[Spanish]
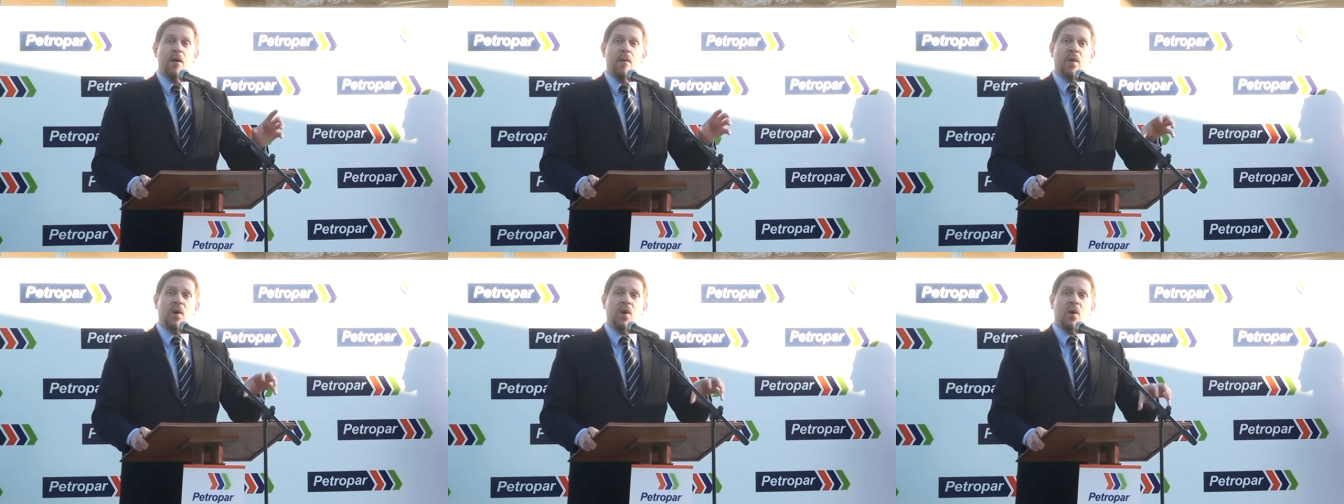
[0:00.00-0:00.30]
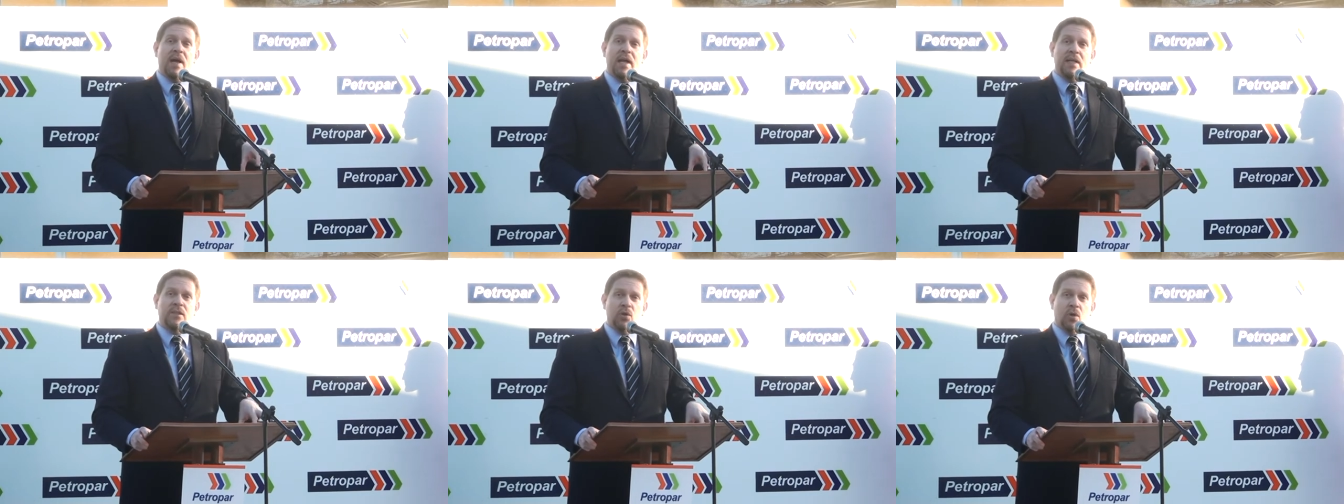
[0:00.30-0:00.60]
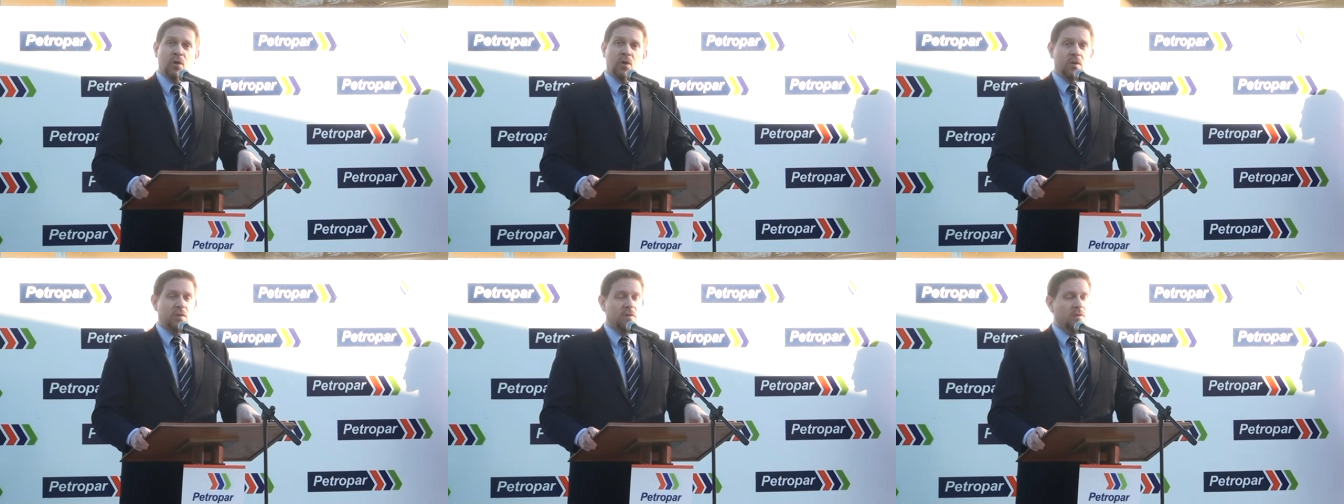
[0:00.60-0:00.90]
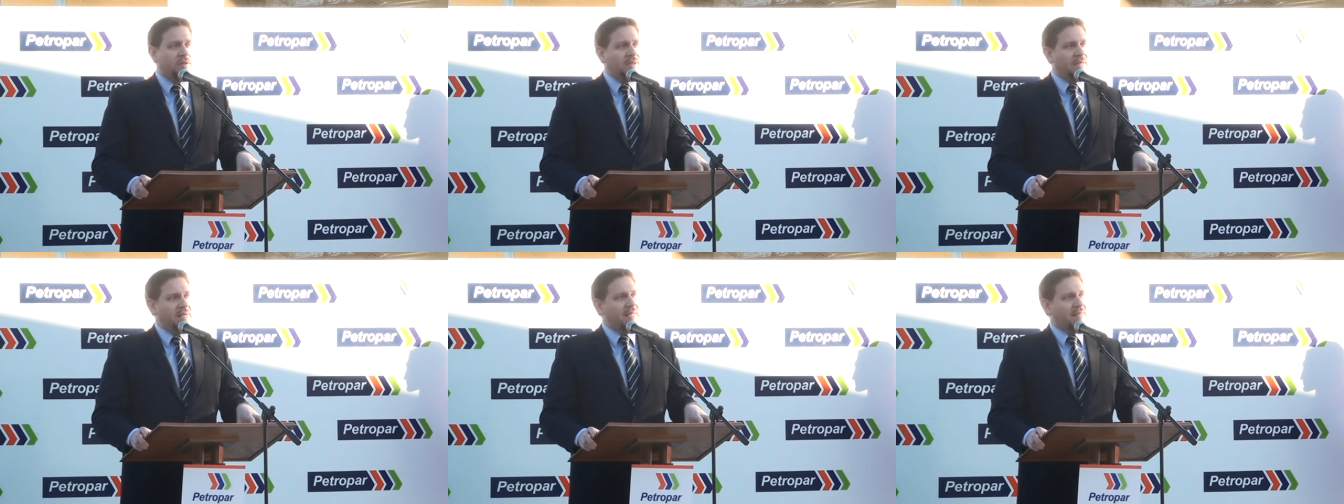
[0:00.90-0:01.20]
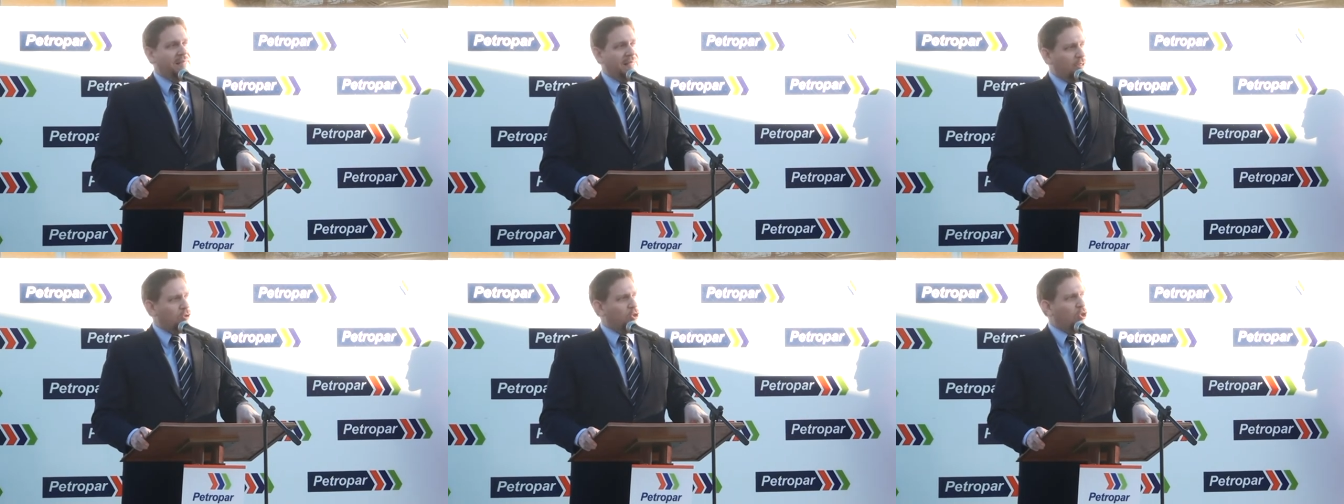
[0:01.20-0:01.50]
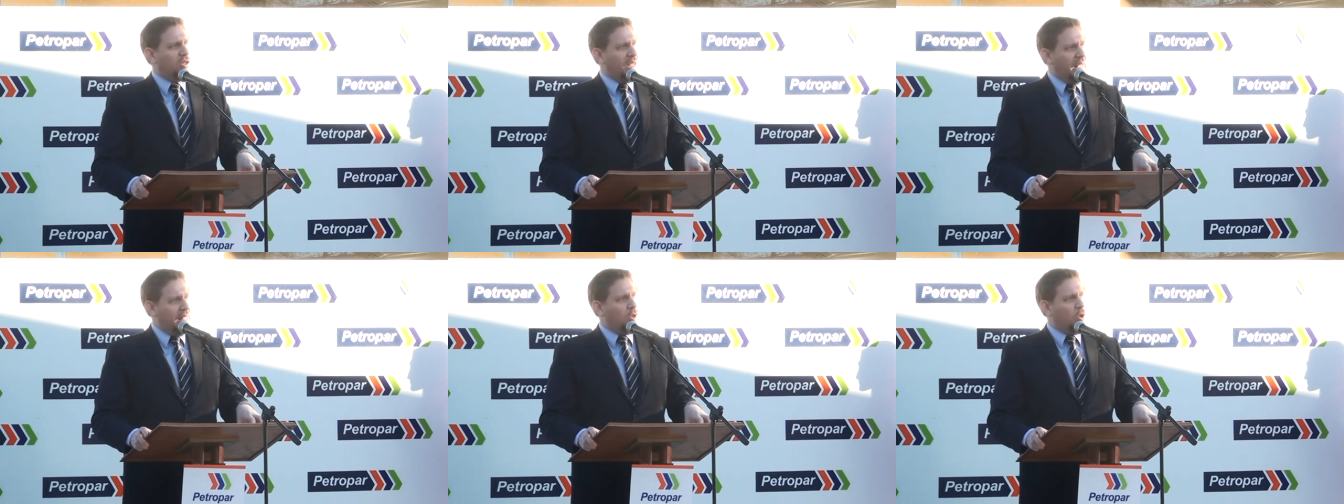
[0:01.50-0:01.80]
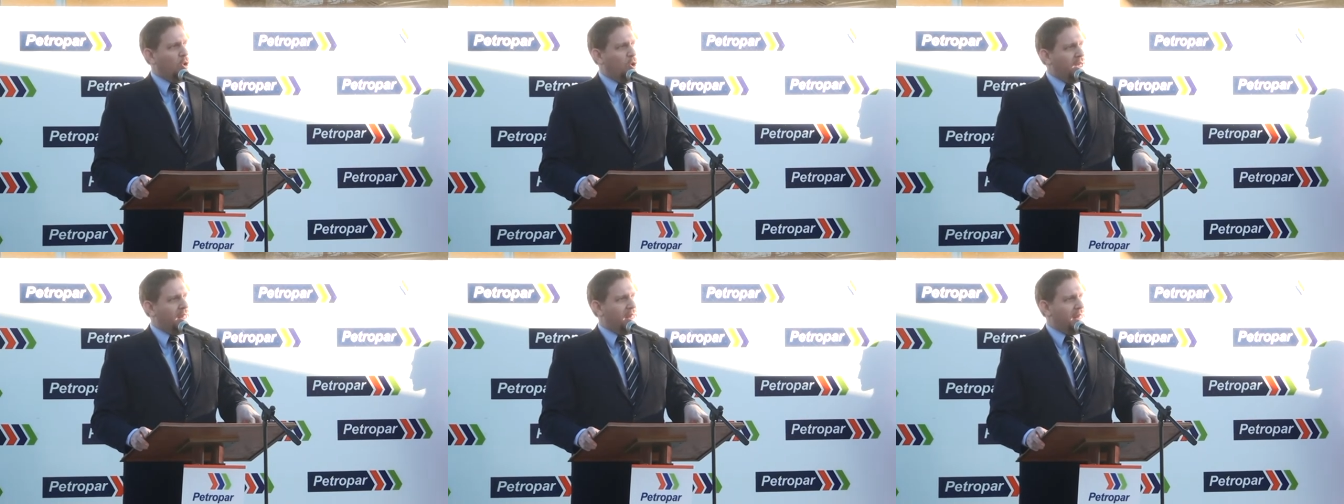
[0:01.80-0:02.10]
Pero a eso se le está
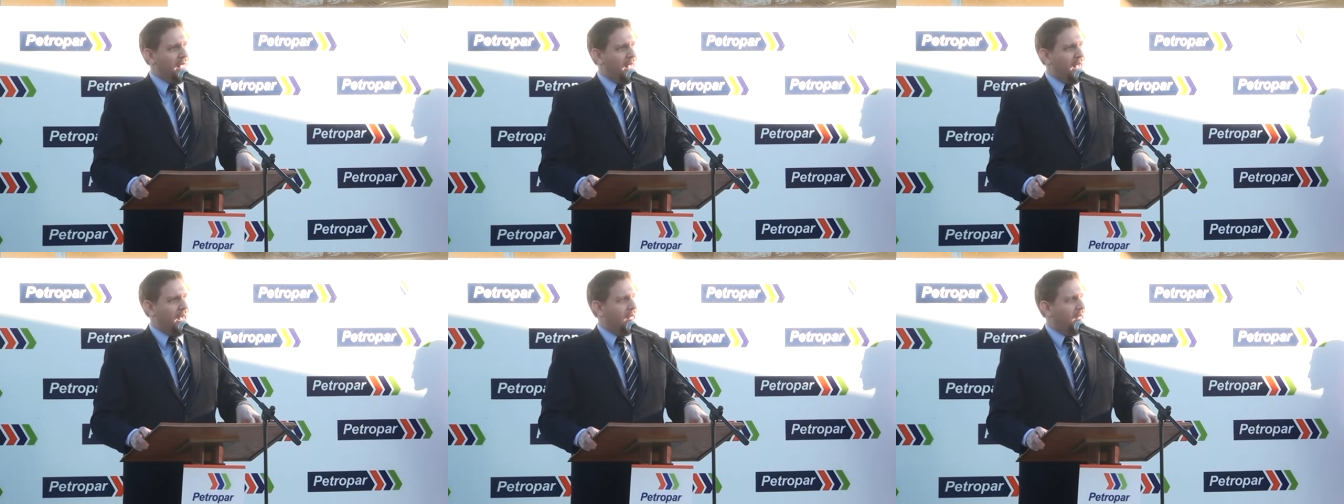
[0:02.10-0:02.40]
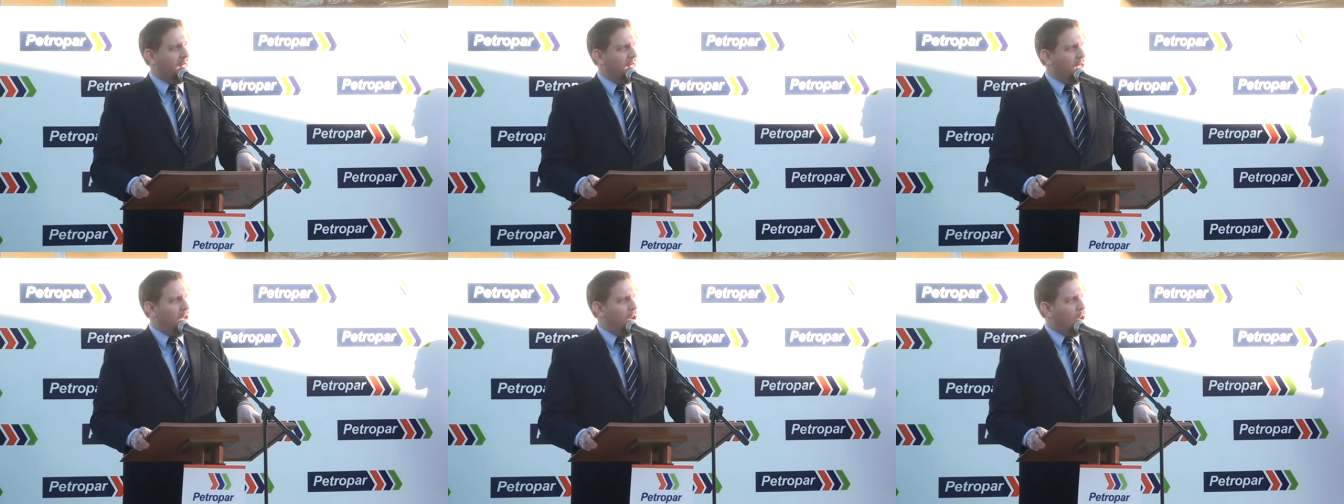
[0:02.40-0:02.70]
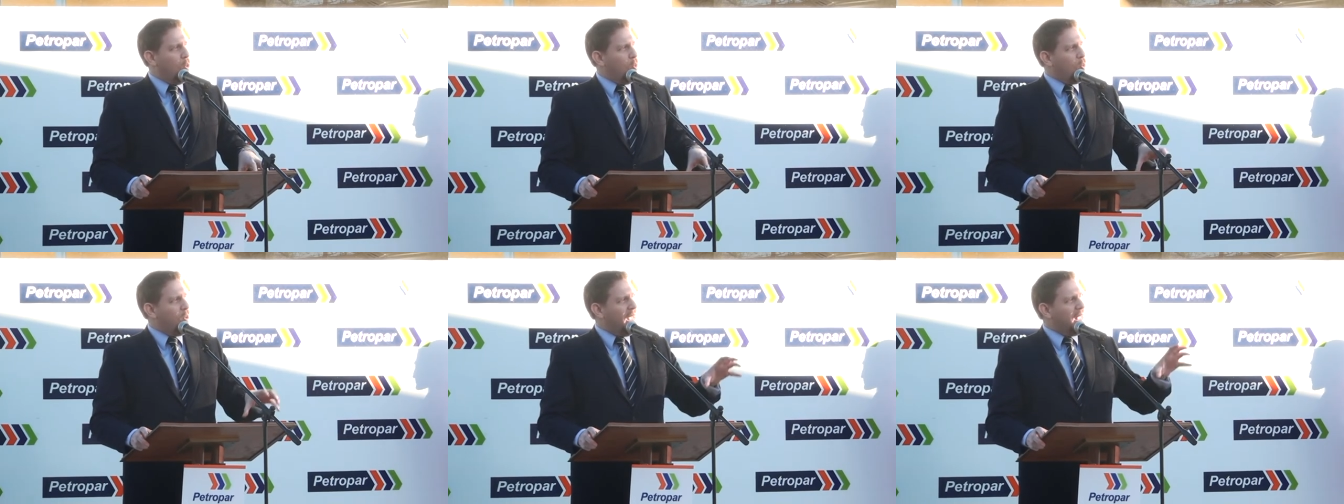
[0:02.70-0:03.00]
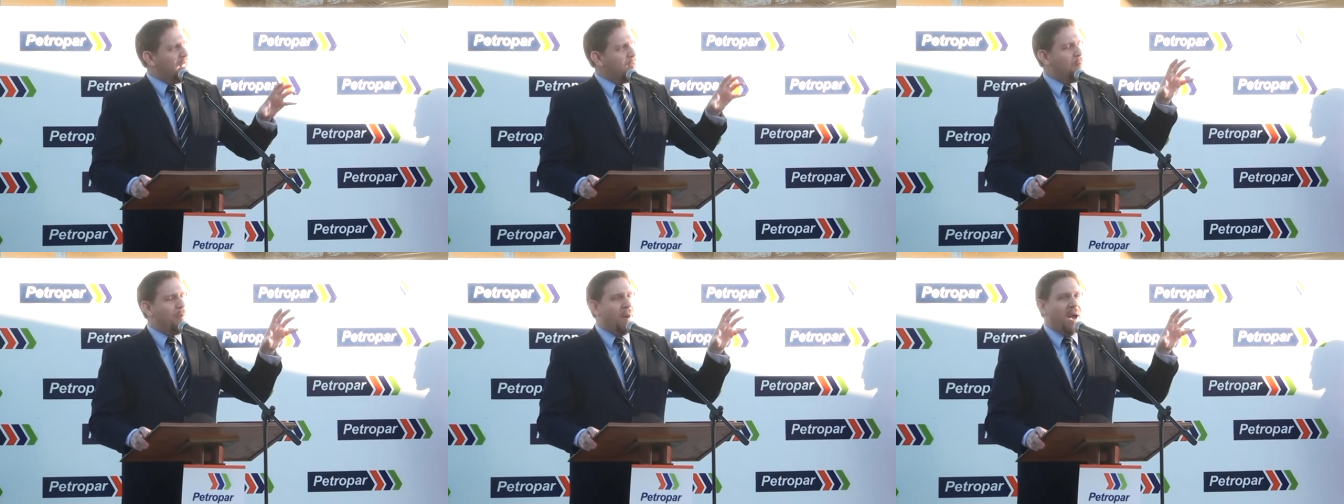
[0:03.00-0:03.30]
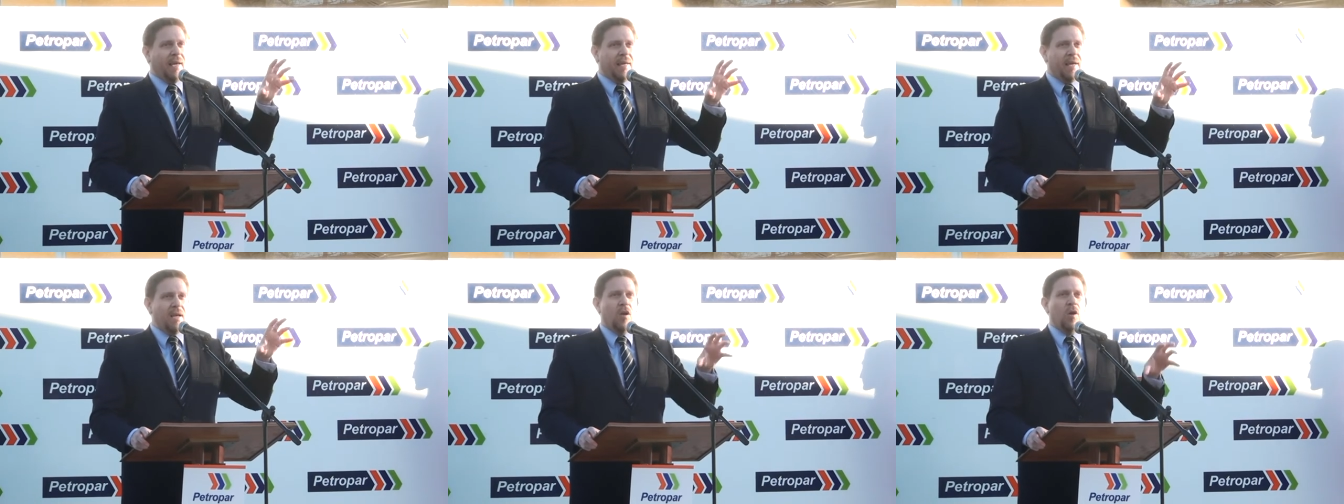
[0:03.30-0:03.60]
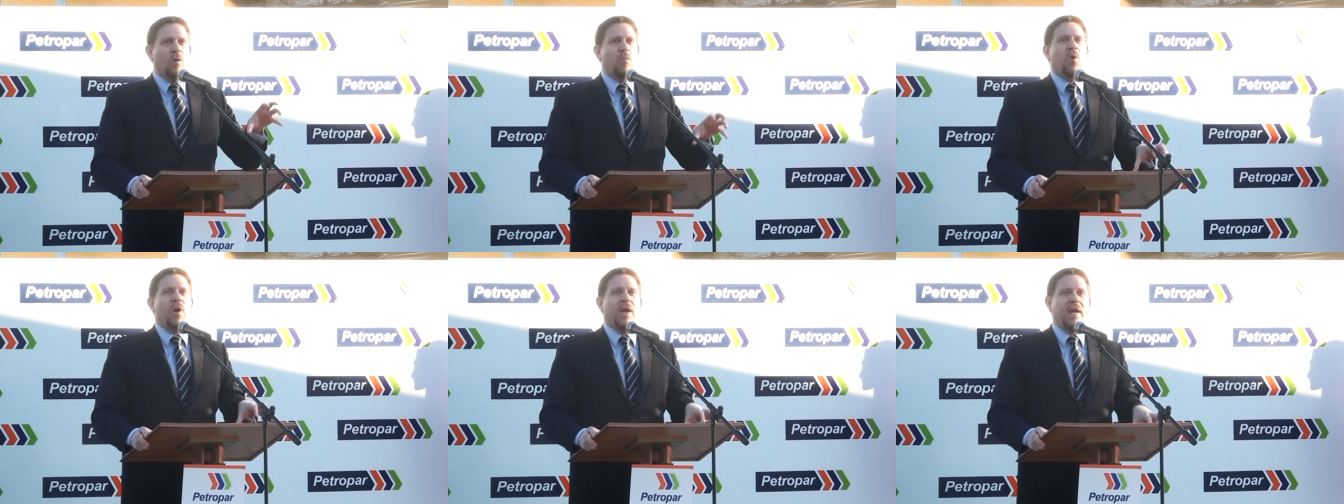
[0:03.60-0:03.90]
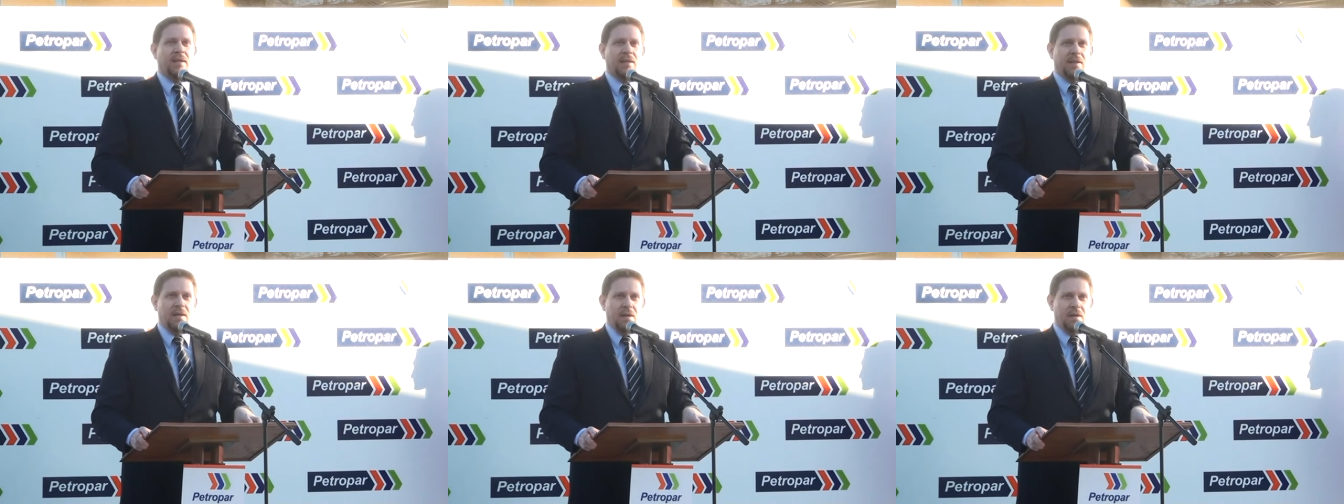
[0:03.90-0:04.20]
asociando hoy día una imagen como
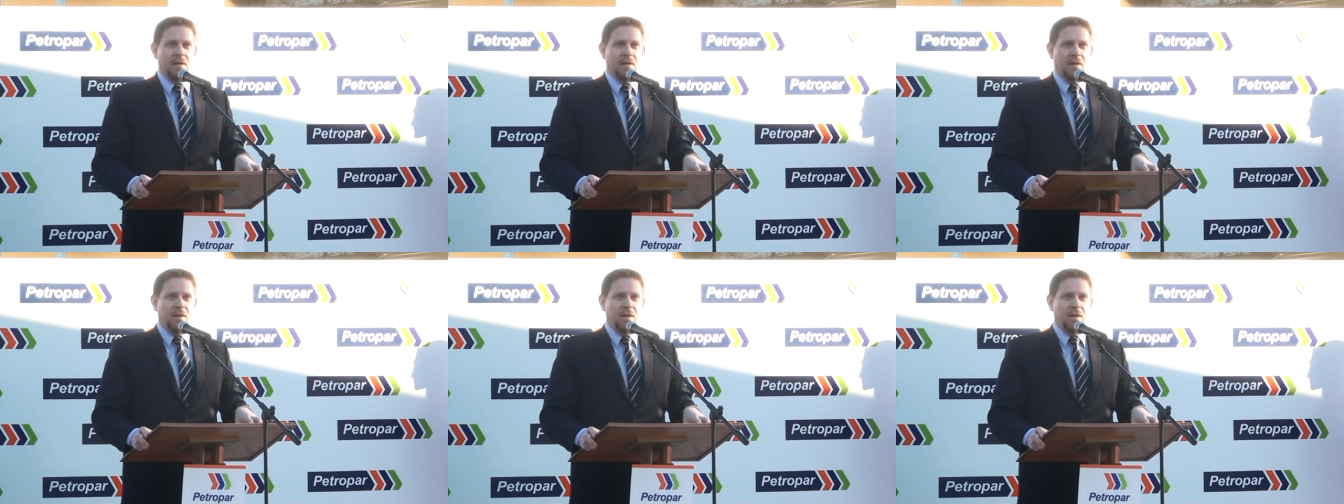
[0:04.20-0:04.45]
esta.